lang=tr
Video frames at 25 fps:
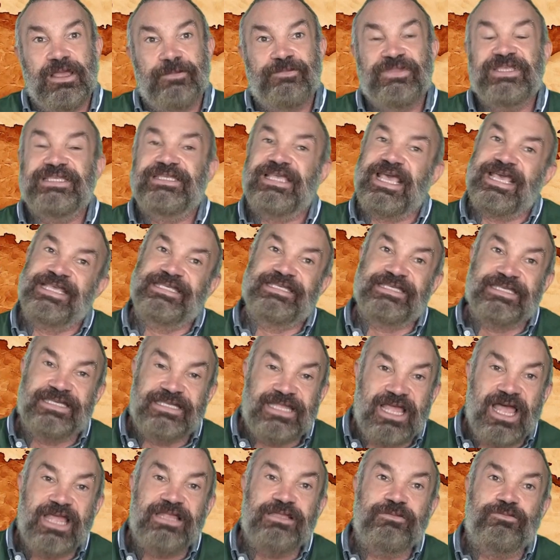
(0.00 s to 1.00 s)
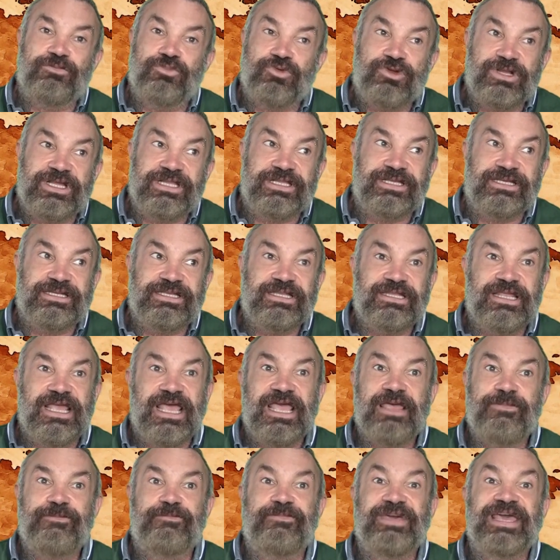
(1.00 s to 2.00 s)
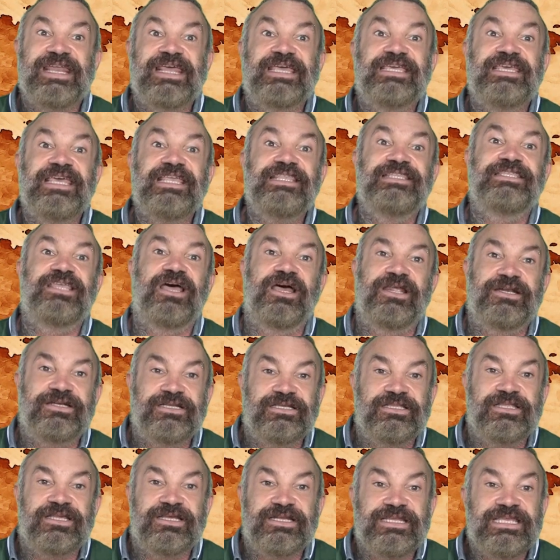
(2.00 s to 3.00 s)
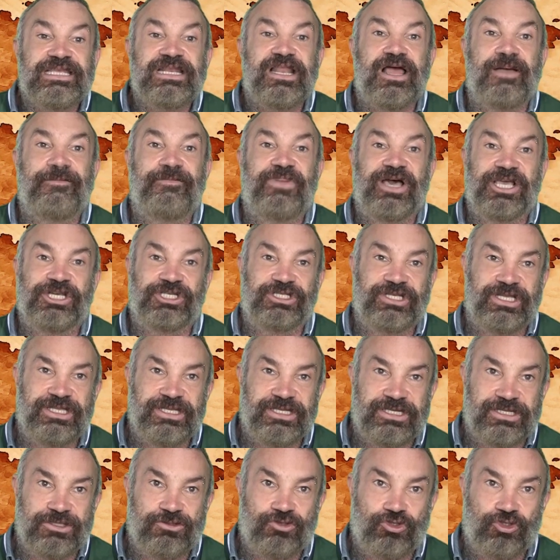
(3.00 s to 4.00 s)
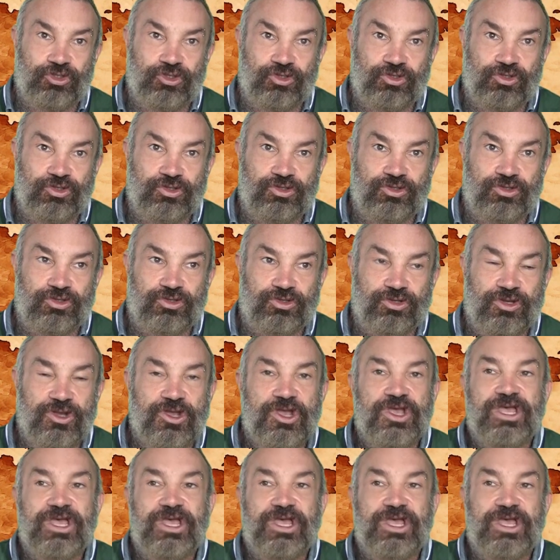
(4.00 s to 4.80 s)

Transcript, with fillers: Biz eskiden buraların hep bereket tanrılarıyla başladığını düşünürdük.